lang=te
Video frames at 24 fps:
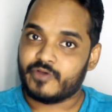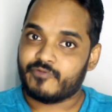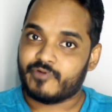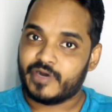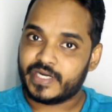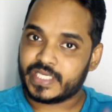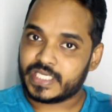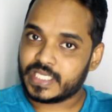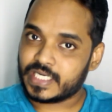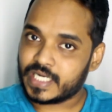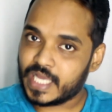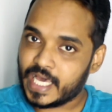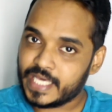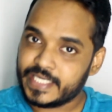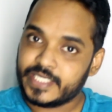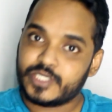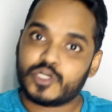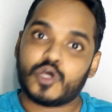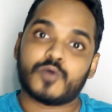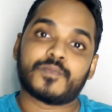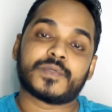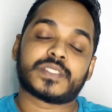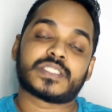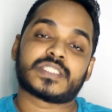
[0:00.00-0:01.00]
వాడికి రాని
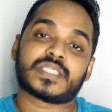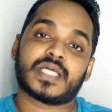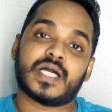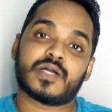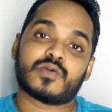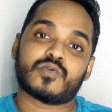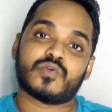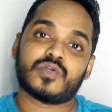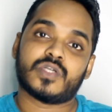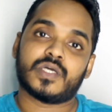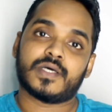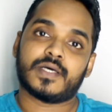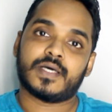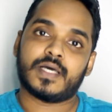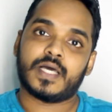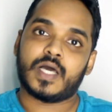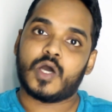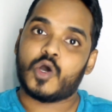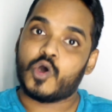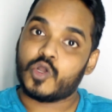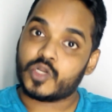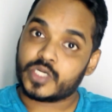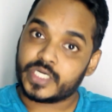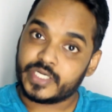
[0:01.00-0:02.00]
టాపిక్స్ కాకుండా
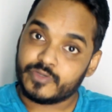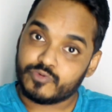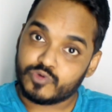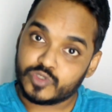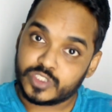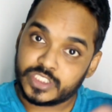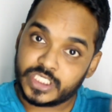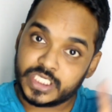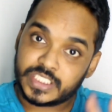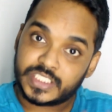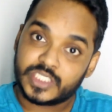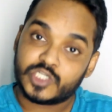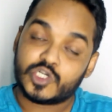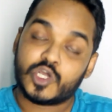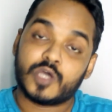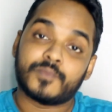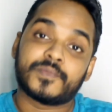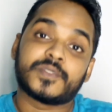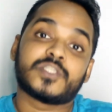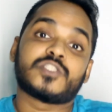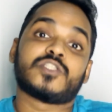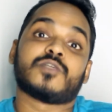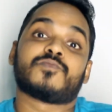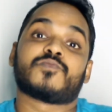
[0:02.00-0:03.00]
ఆల్రెడీ వచ్చేసిన
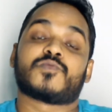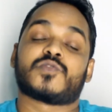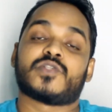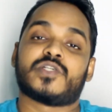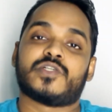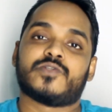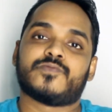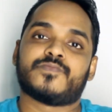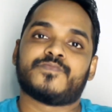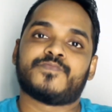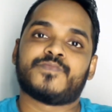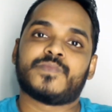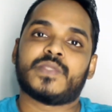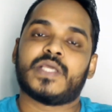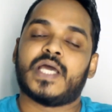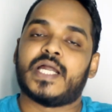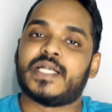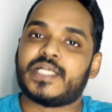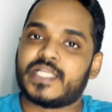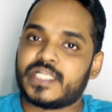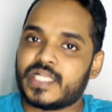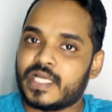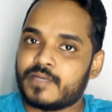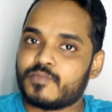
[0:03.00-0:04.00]
టాపిక్స్ చెప్తున్నాడు
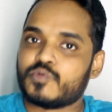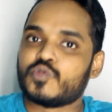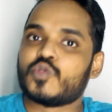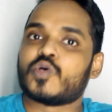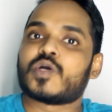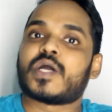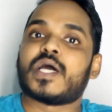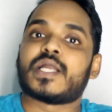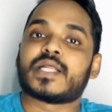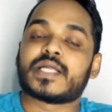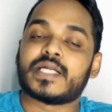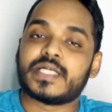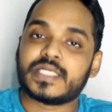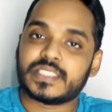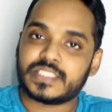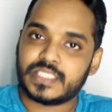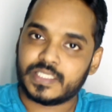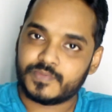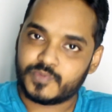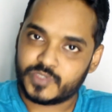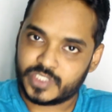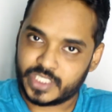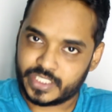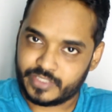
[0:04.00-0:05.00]
అంటే నా ముందు ఒక అరగంట
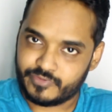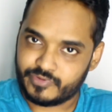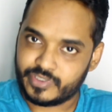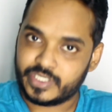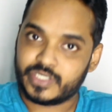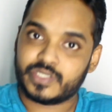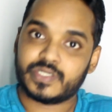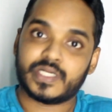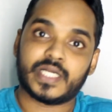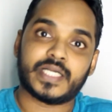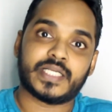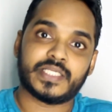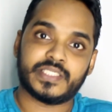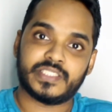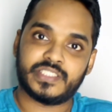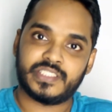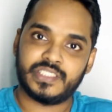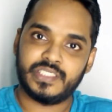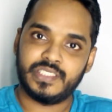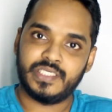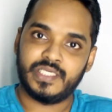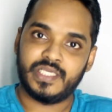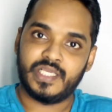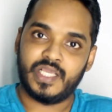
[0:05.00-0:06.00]
సేపు చదివినట్టు
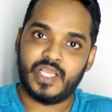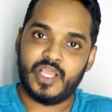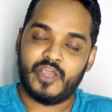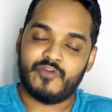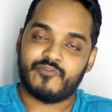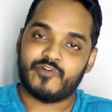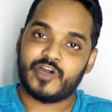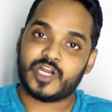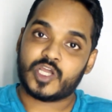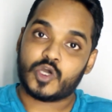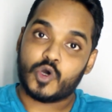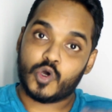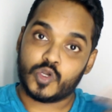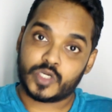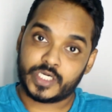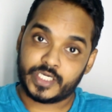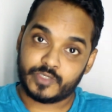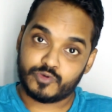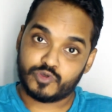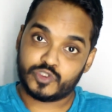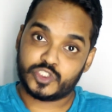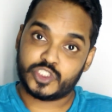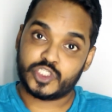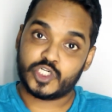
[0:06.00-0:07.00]
నటించి వాడికి
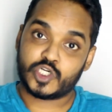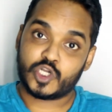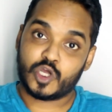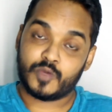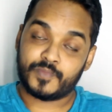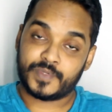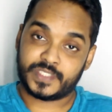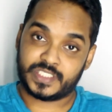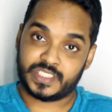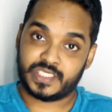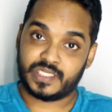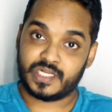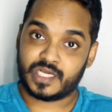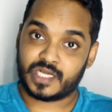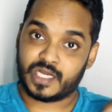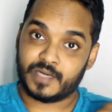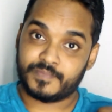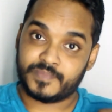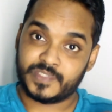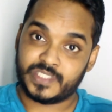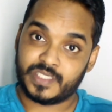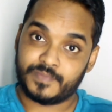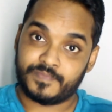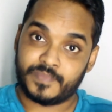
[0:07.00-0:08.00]
ఆల్రెడీ వచ్చిన టాపిక్సే నాకు
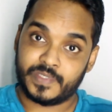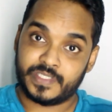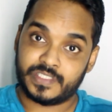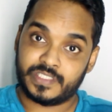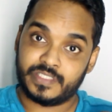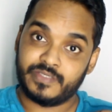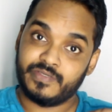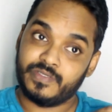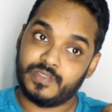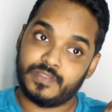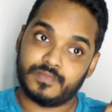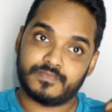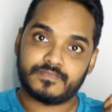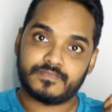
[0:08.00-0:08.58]
అప్పచెప్పేసి